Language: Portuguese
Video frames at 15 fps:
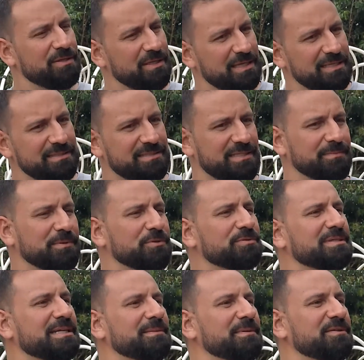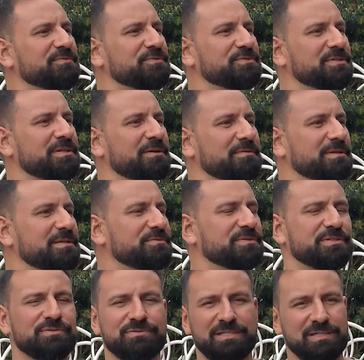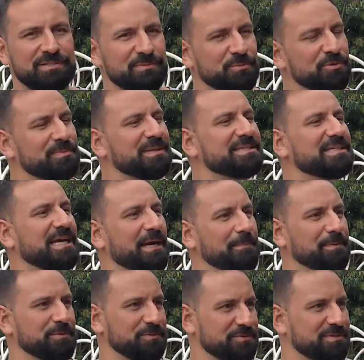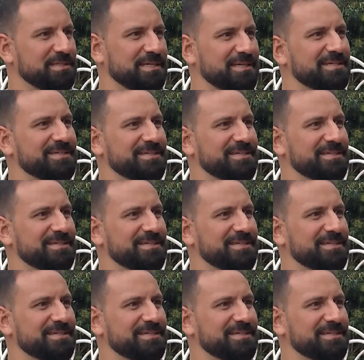em cima do treinamento funcional, que os resultados são muito mais rápidos. Né?